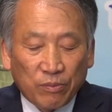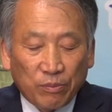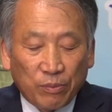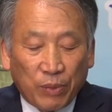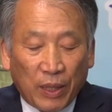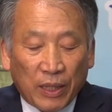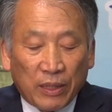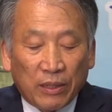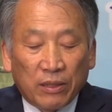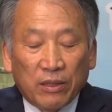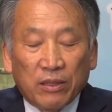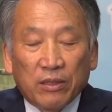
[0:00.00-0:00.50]

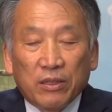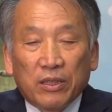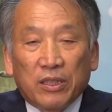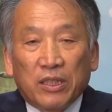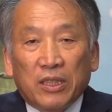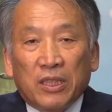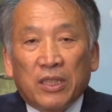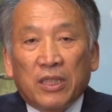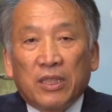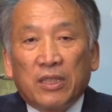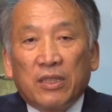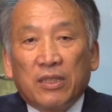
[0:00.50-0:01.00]

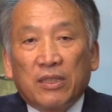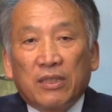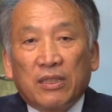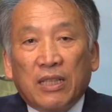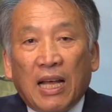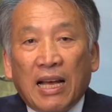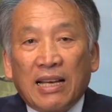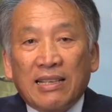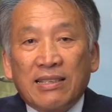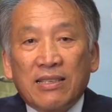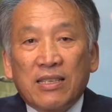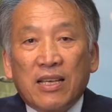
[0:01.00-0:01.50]
반드시
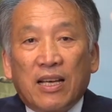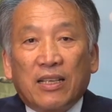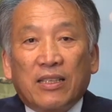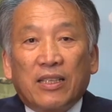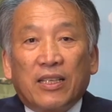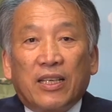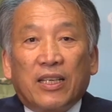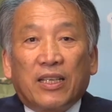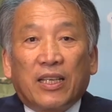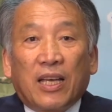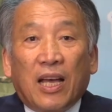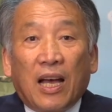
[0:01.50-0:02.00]

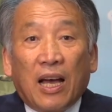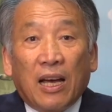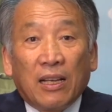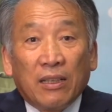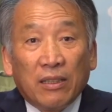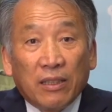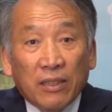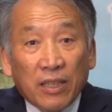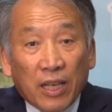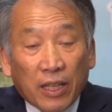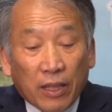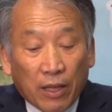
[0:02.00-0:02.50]
당사자에게
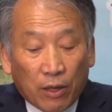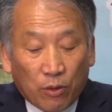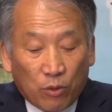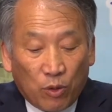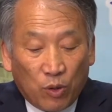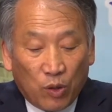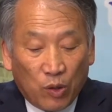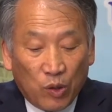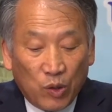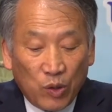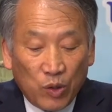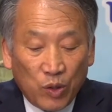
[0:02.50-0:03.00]
알려야
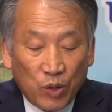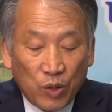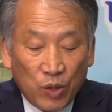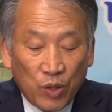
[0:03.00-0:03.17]
되고